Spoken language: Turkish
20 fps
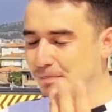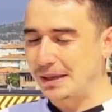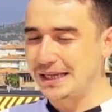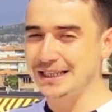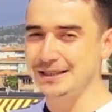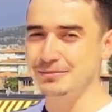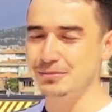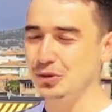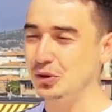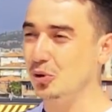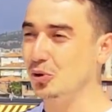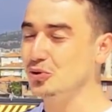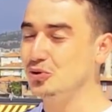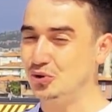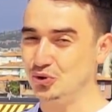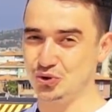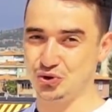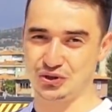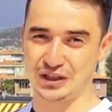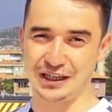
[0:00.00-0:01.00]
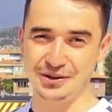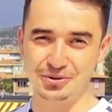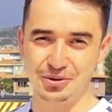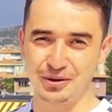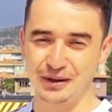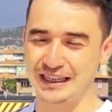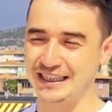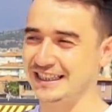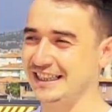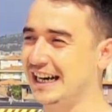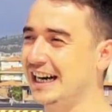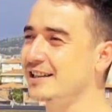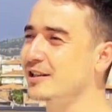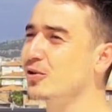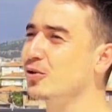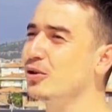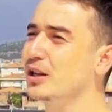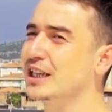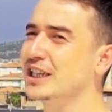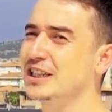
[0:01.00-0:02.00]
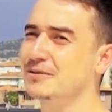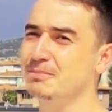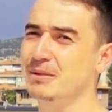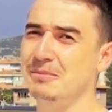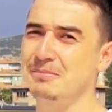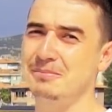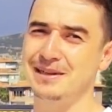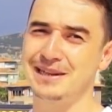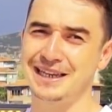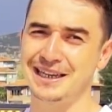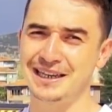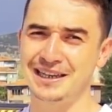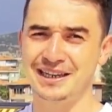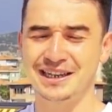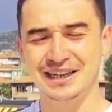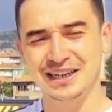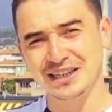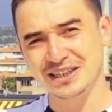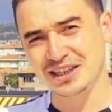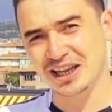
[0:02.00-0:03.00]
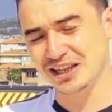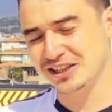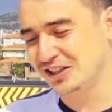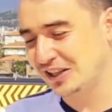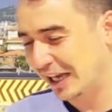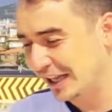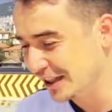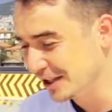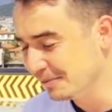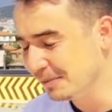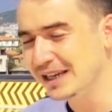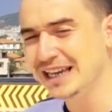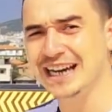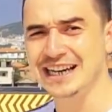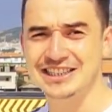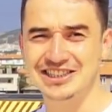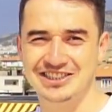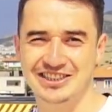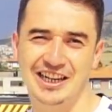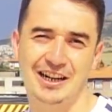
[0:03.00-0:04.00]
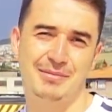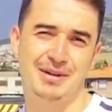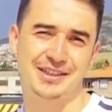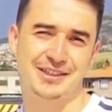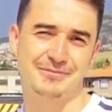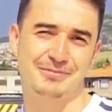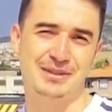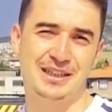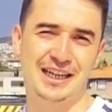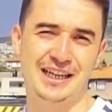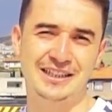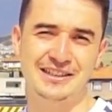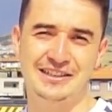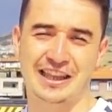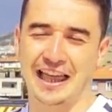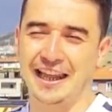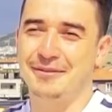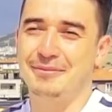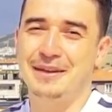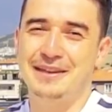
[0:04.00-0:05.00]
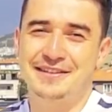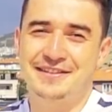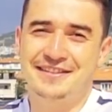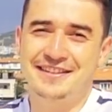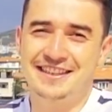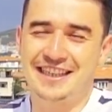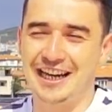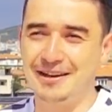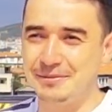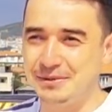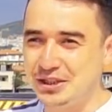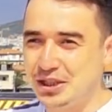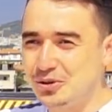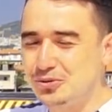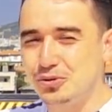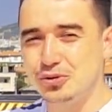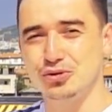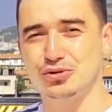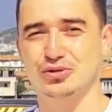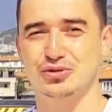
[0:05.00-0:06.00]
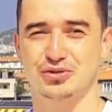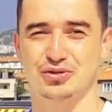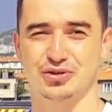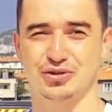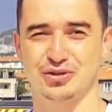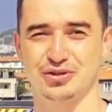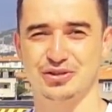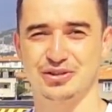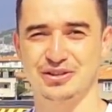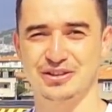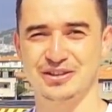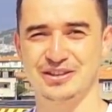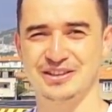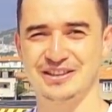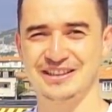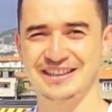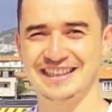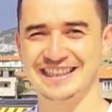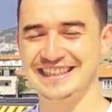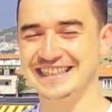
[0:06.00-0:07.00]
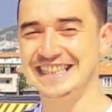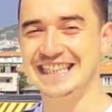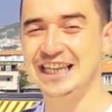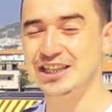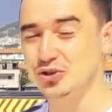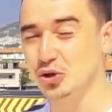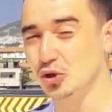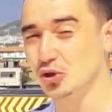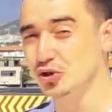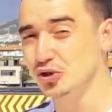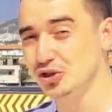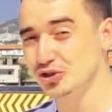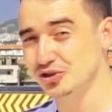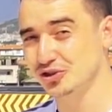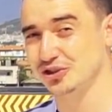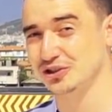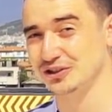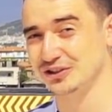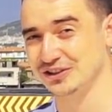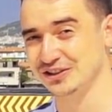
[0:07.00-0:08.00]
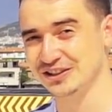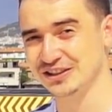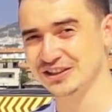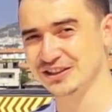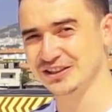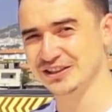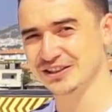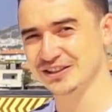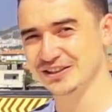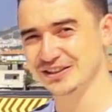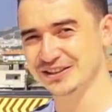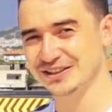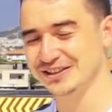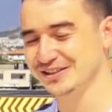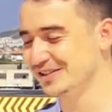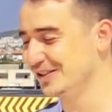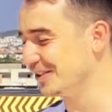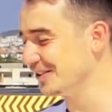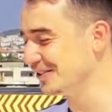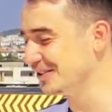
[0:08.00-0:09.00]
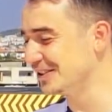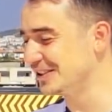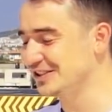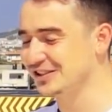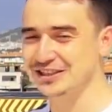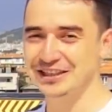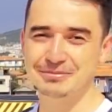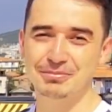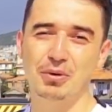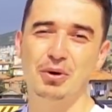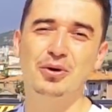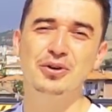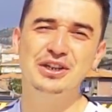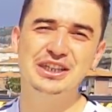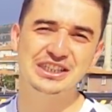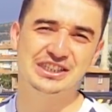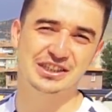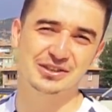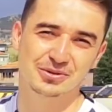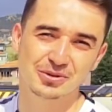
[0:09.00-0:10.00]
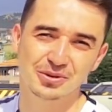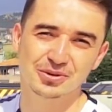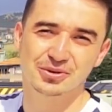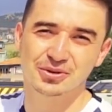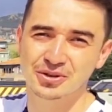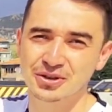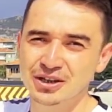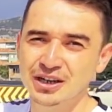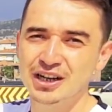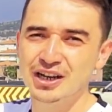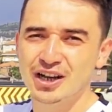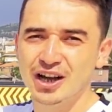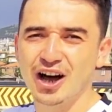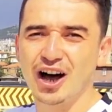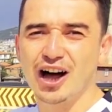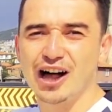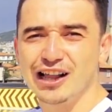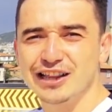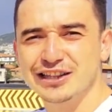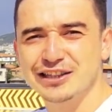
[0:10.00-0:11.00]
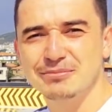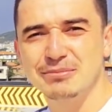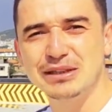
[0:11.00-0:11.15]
benim o suçtan dolayı karakola gitmem bile ya kendime yakıştıramadım ya. Terbiyesizlik abi niye dönüyorsun? Niye dönüyorsun? Döndü işte. Bokunu yiyeceksin. Döndü. 6